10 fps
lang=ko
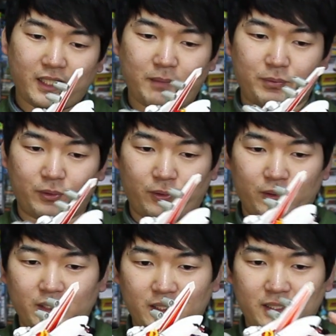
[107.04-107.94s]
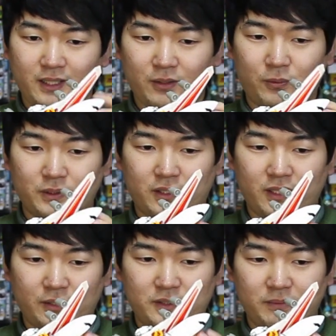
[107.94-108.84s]
테이프로 고정을
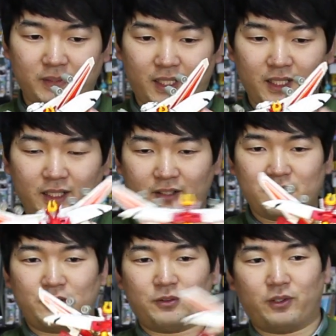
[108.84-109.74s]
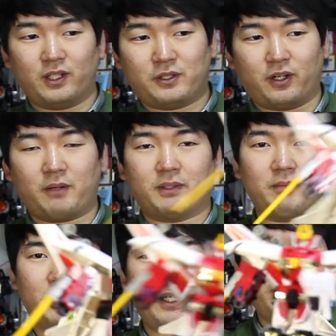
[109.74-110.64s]
해뒀습니다. 이런 식으로 원래 결합이
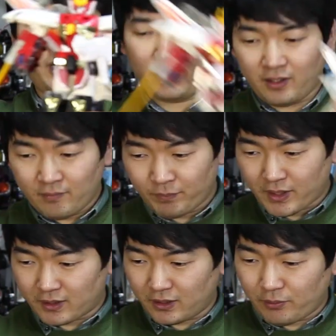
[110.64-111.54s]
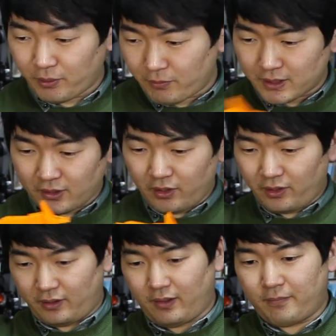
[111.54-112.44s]
됩니다. 이렇게 자 그다음 넘어와서
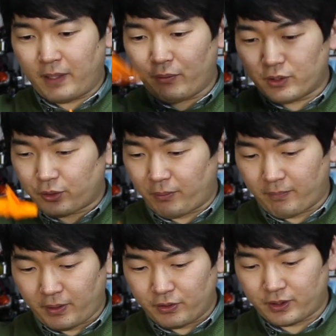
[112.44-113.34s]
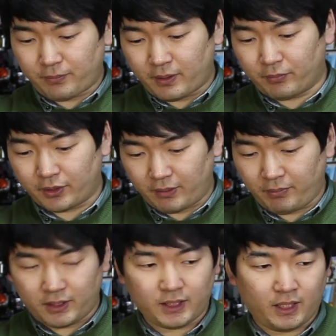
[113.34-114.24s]
파워 쇼벨 파워 쇼벨은
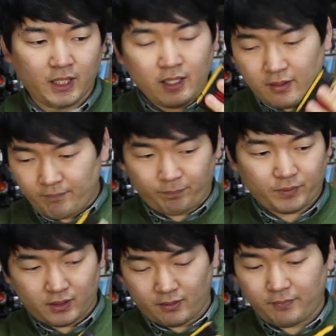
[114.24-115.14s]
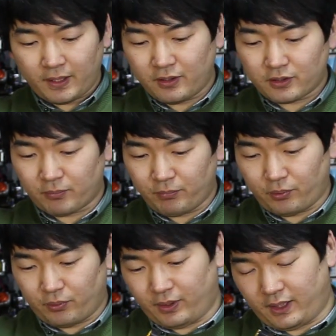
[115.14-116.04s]
뭐냐면 이 파이어
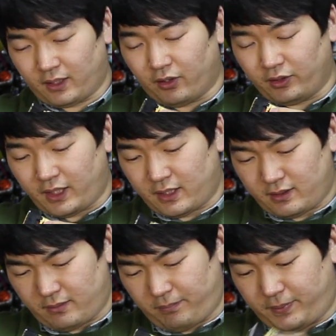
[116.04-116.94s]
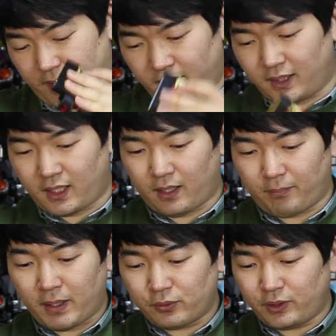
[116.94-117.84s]
전보 이 거대한 비행기가
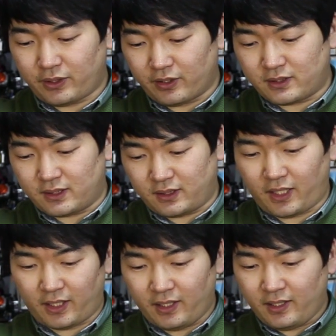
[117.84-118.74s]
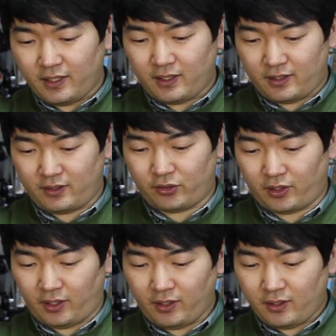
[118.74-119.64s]
파손이 되었을 때
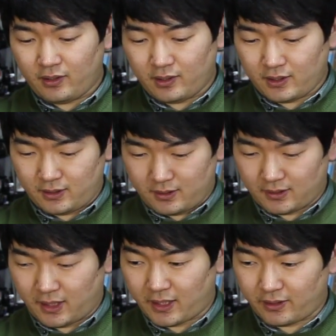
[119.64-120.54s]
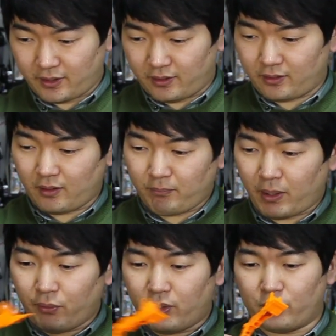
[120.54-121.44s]
이렇게 등장하게 된
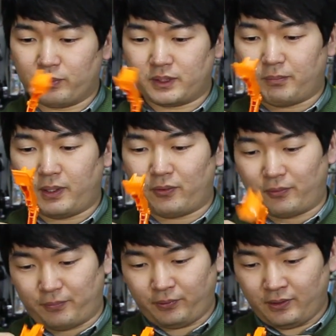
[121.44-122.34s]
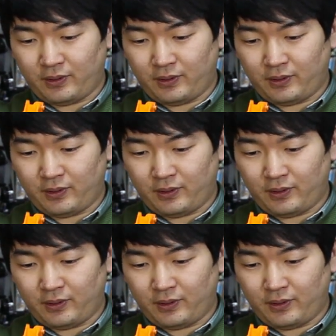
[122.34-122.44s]
파워 로봇이죠 파워 로봇